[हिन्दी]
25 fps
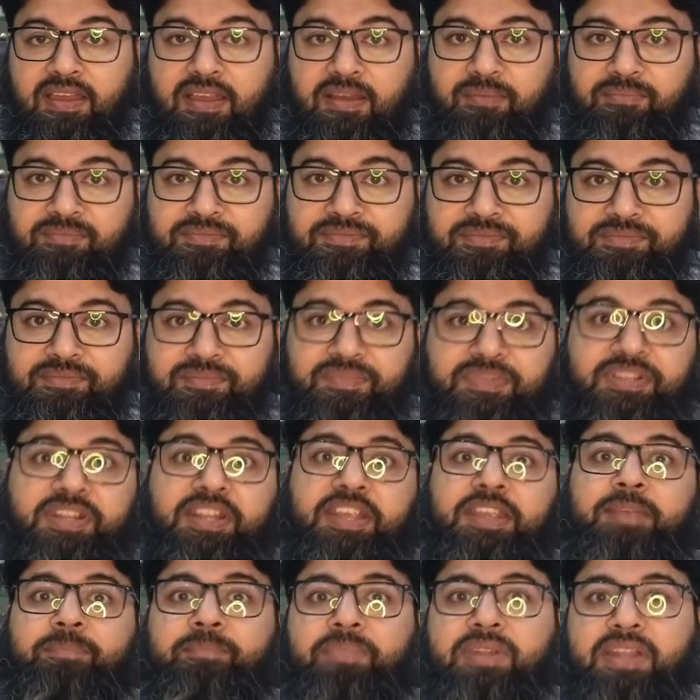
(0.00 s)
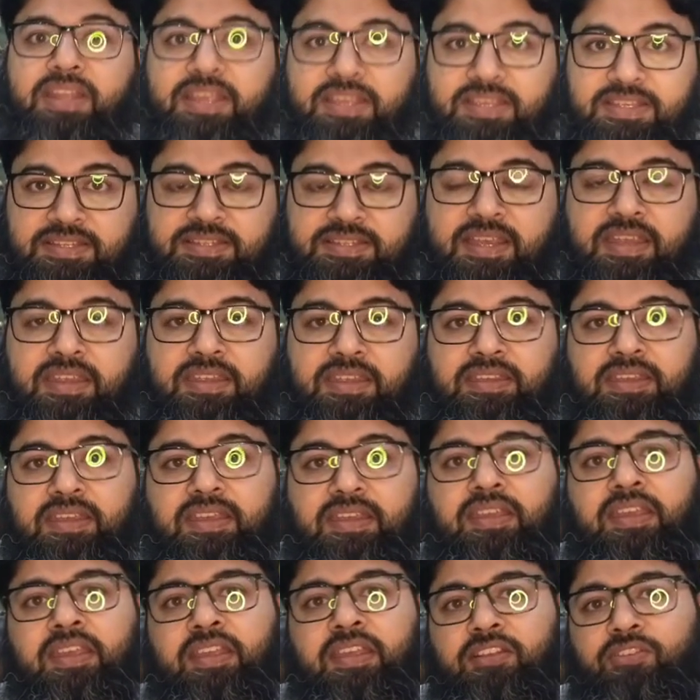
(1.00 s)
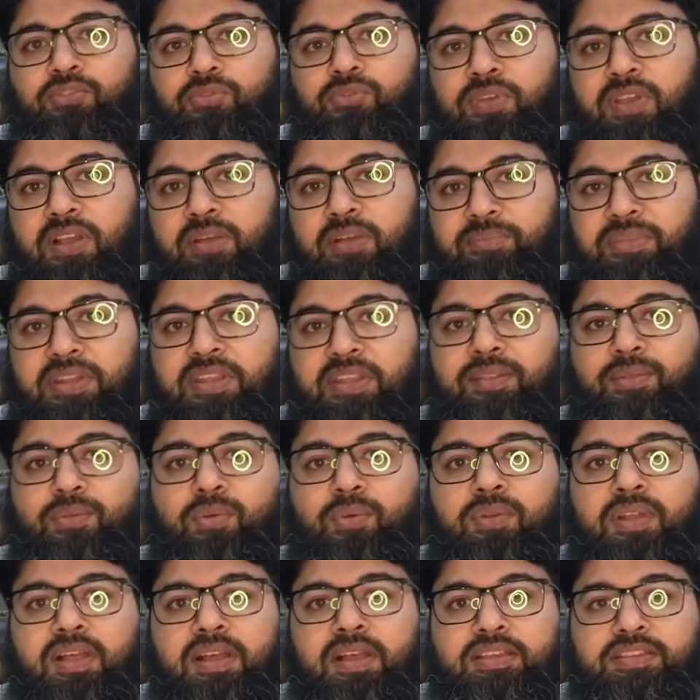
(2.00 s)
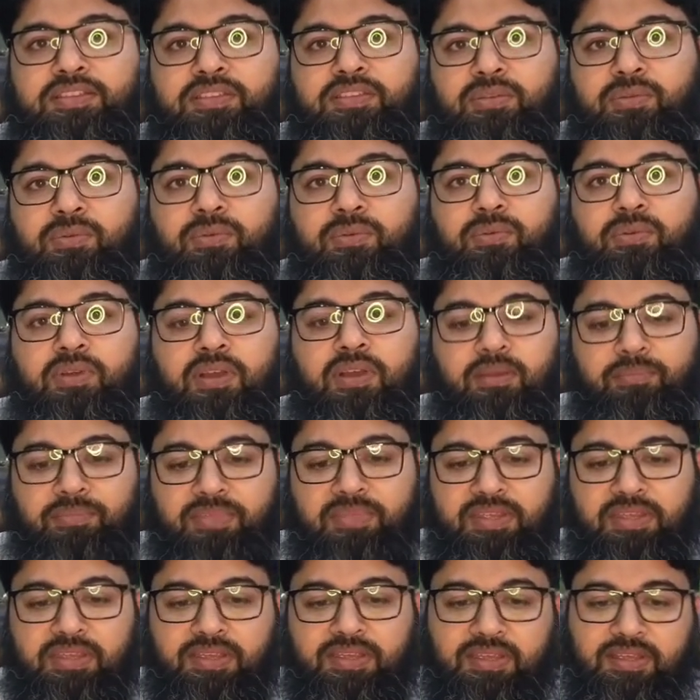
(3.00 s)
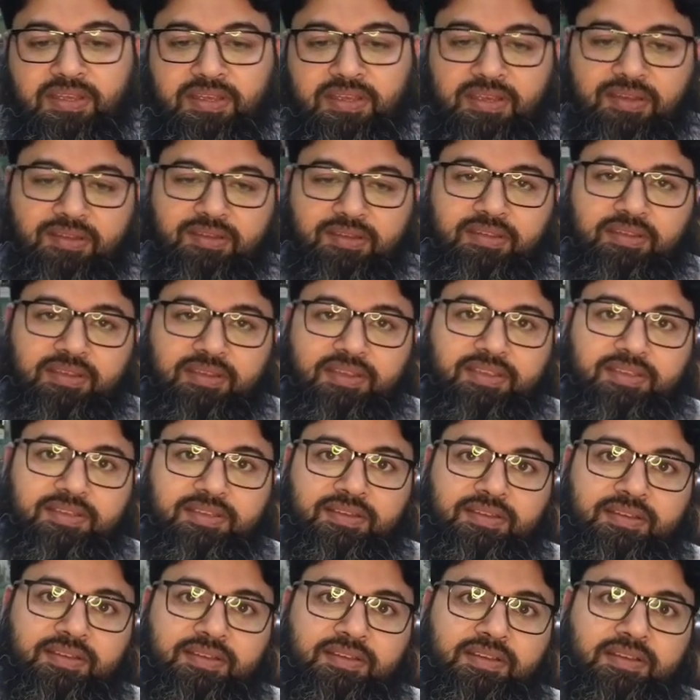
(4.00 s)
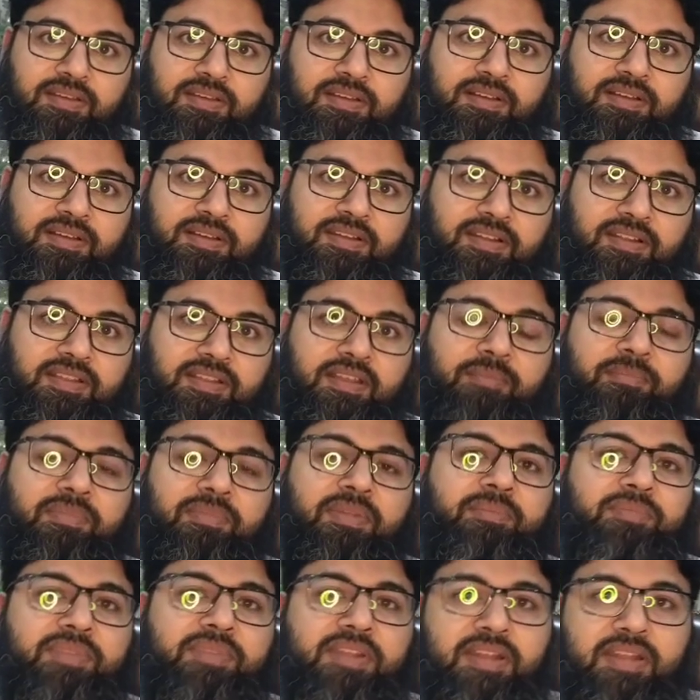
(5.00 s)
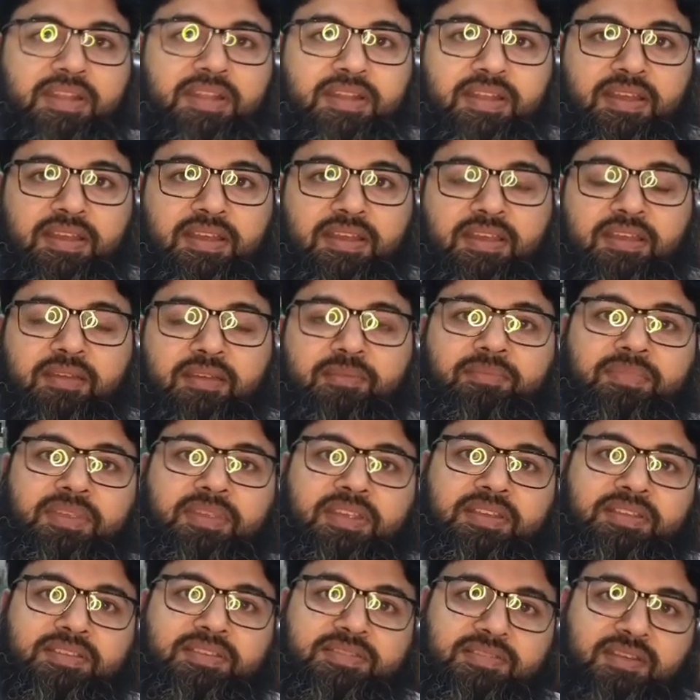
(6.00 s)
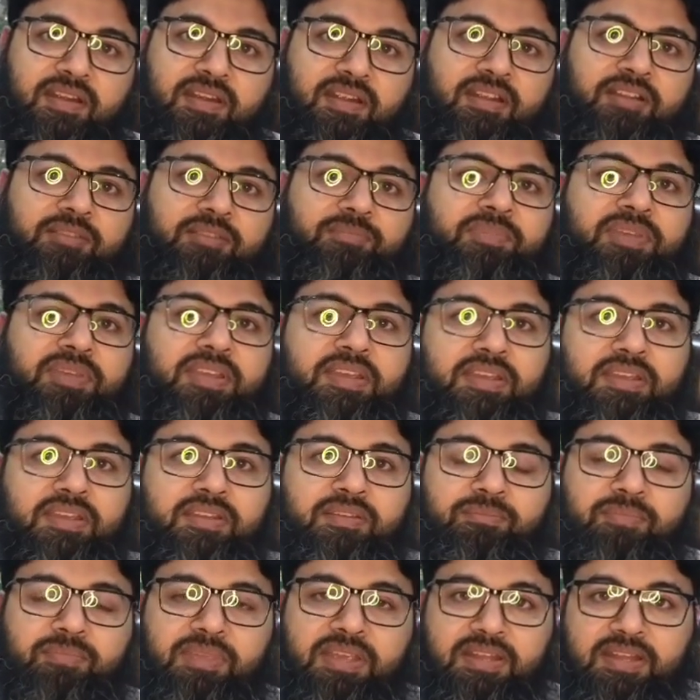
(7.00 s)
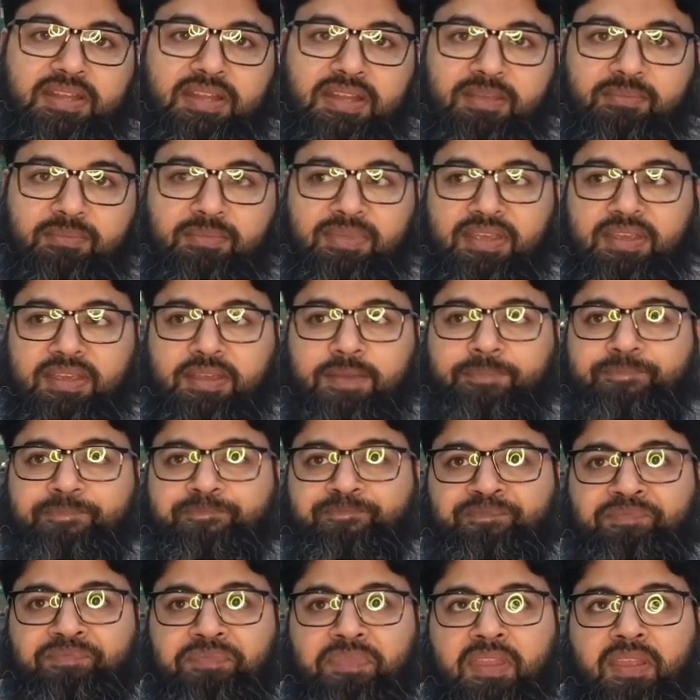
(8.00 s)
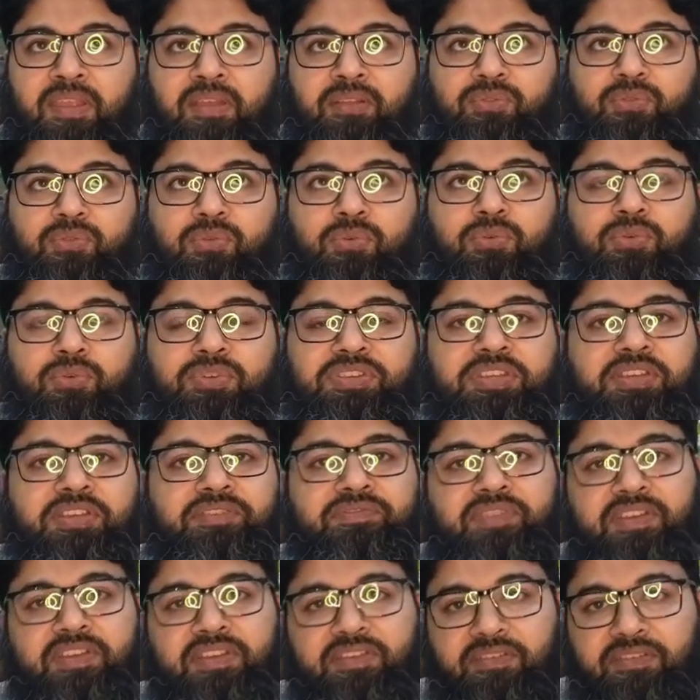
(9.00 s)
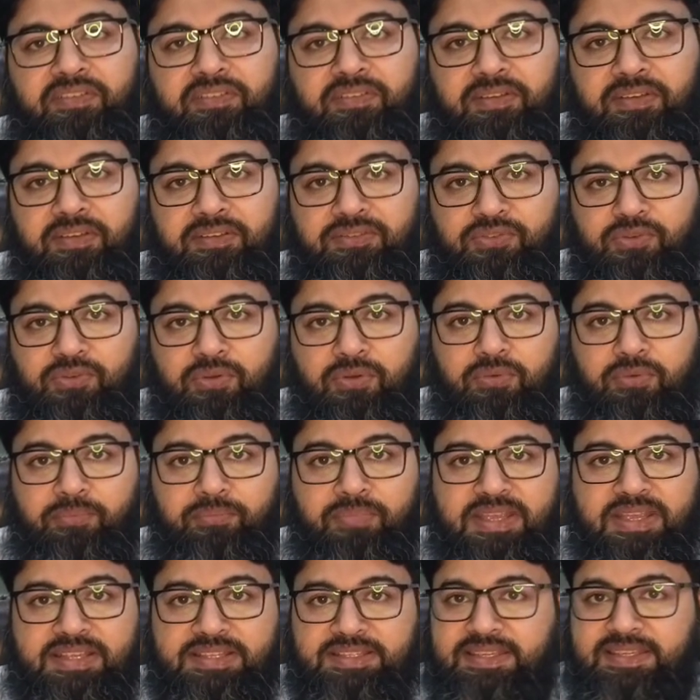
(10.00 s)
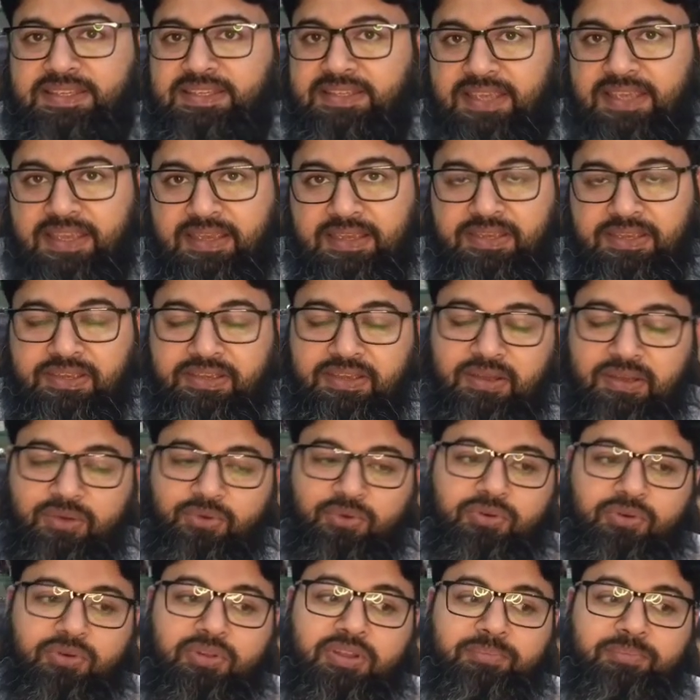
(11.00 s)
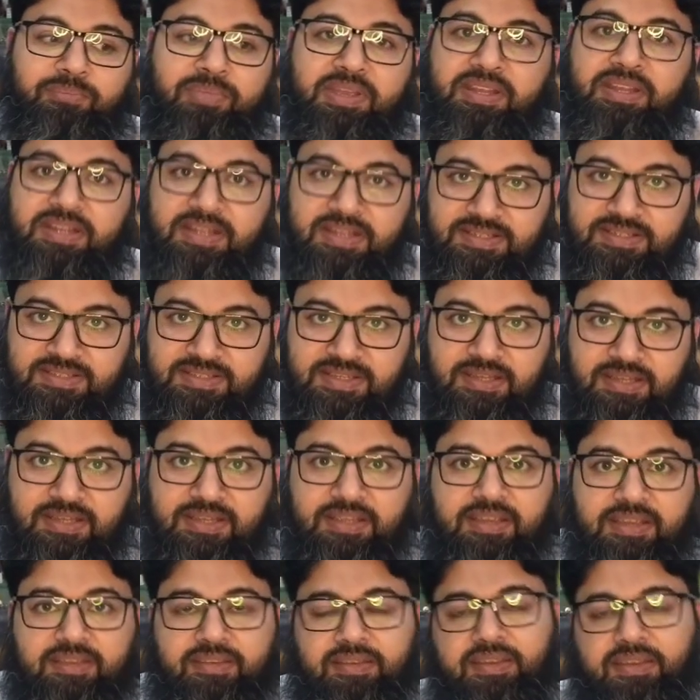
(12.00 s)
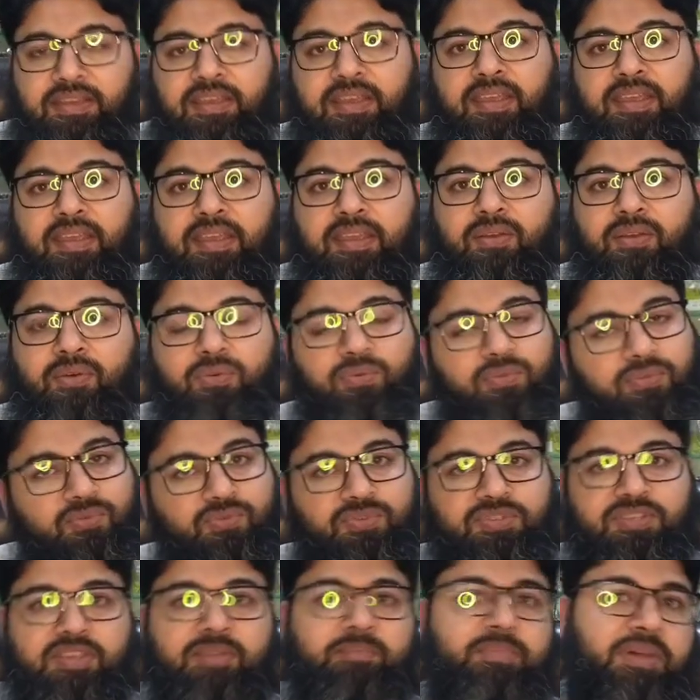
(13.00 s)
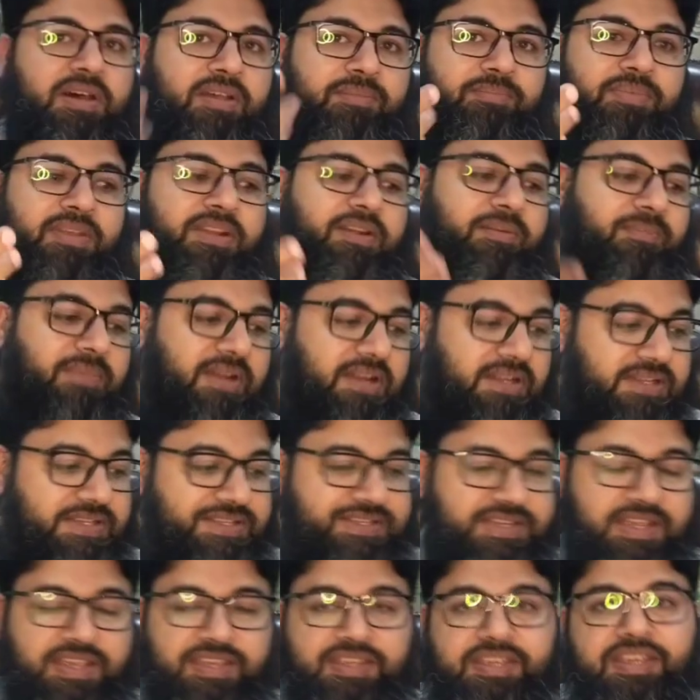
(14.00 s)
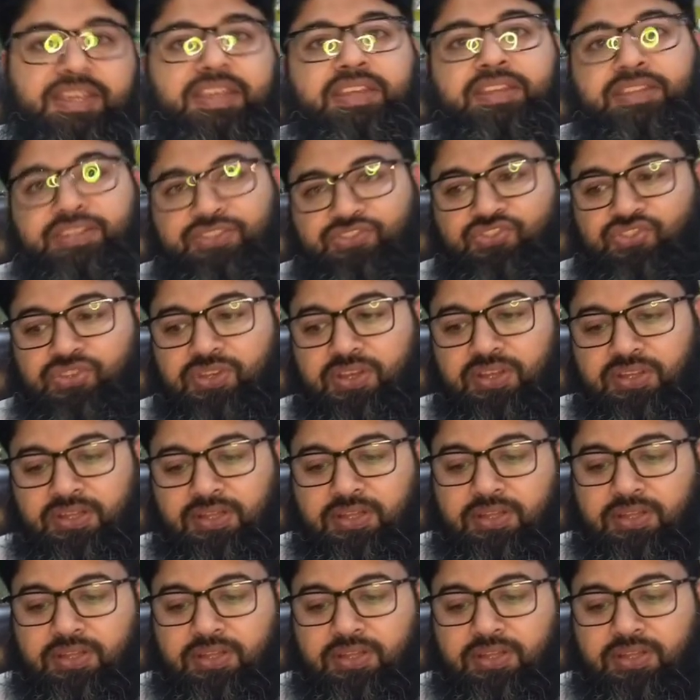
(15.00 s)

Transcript: हम डीप नहीं जाएंगे क्योंकि हमने थोड़ा इसको अभी एक रिदम हमने लेना है हम एक स्टार्ट में हैं बिगनिंग में हैं तो ये जो बेसिक है और बिगनर्स के लिए है और उसके बाद फिर हम आगे जाएंगे इन